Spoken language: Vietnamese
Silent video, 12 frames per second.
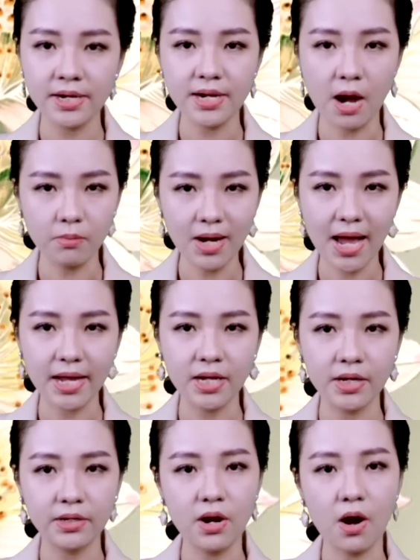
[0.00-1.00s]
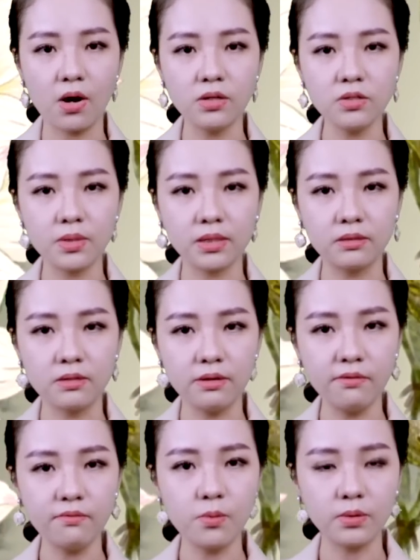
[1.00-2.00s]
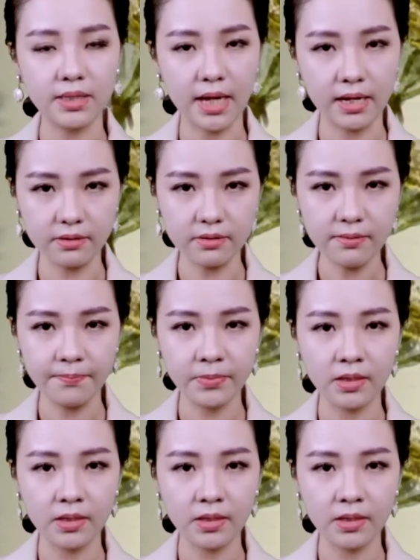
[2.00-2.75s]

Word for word: đóng lại đó rồi cưới Vụ Tiền Nữ.